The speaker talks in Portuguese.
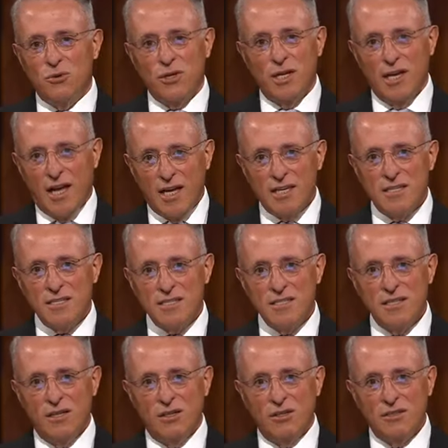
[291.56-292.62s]
a
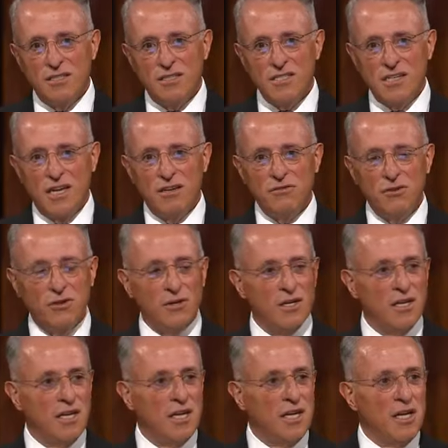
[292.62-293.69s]
aplicação desses
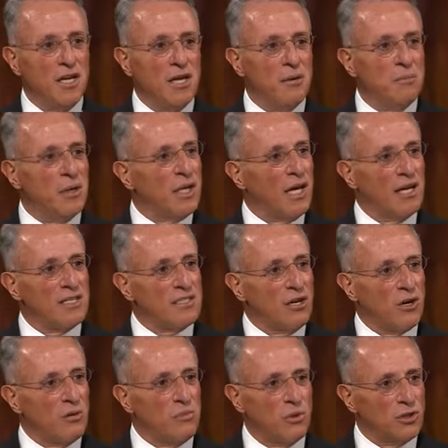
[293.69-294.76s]
princípios em nossa vida
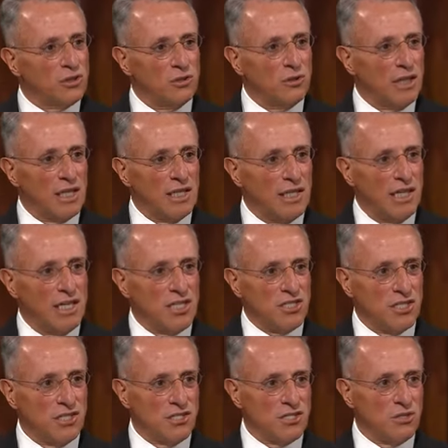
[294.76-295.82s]
exige mais do
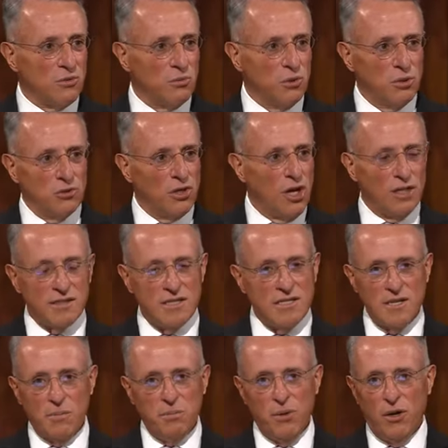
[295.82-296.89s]
que simplesmente
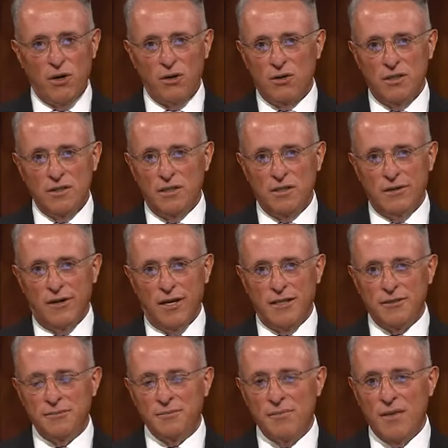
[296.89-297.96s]
conhecê-los.
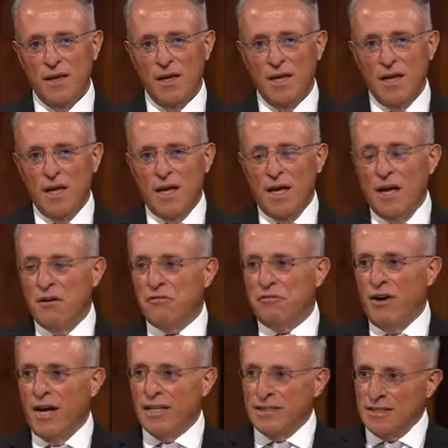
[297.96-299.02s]
É necessário
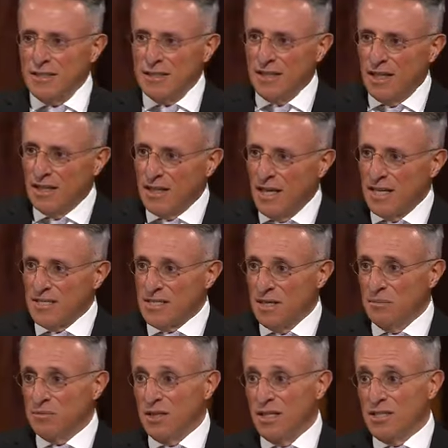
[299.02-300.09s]
ajustar nossa
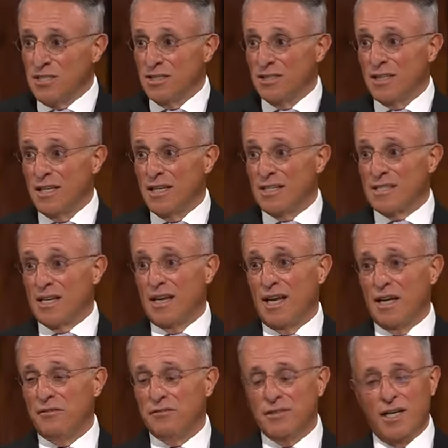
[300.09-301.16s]
mente e nosso
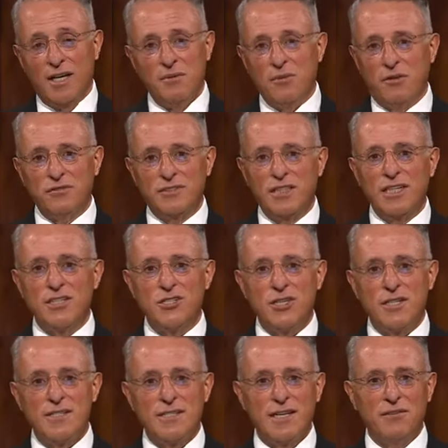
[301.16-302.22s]
coração
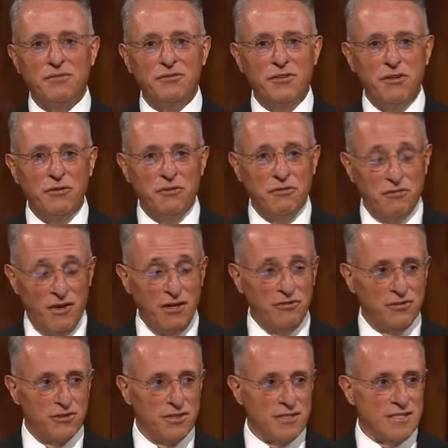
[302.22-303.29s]
a esses princípios
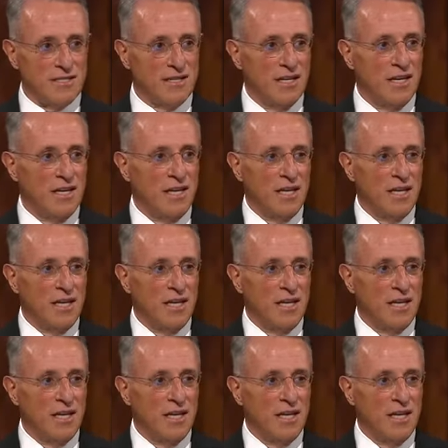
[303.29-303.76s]
divinos.